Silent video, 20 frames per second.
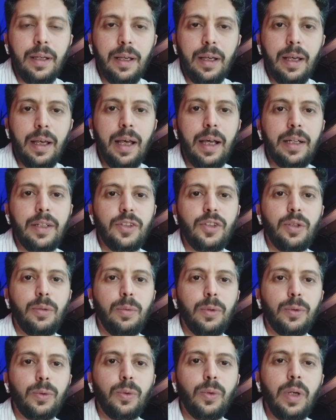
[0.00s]
خارج
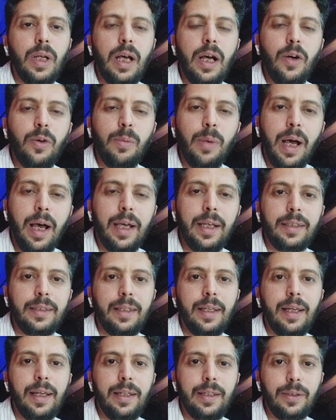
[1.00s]
البطولة أو ما
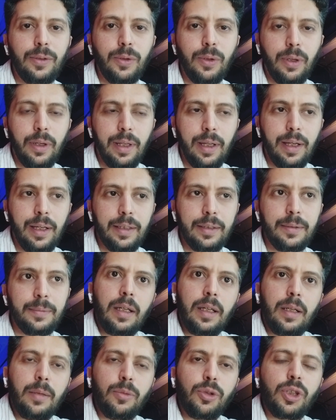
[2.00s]
حيتأهل للدور القادم
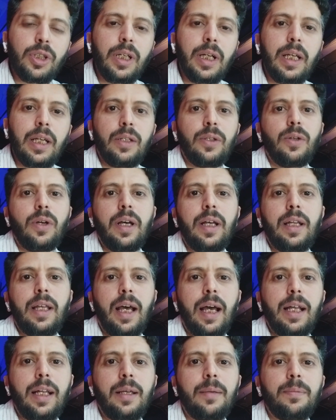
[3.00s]
المشكلة أنه أهلي
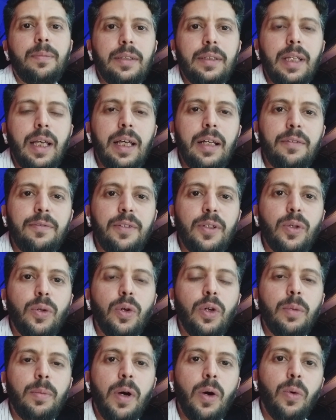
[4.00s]
حلب دخل في
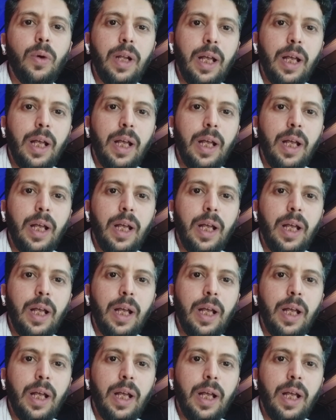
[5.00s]
جول بأول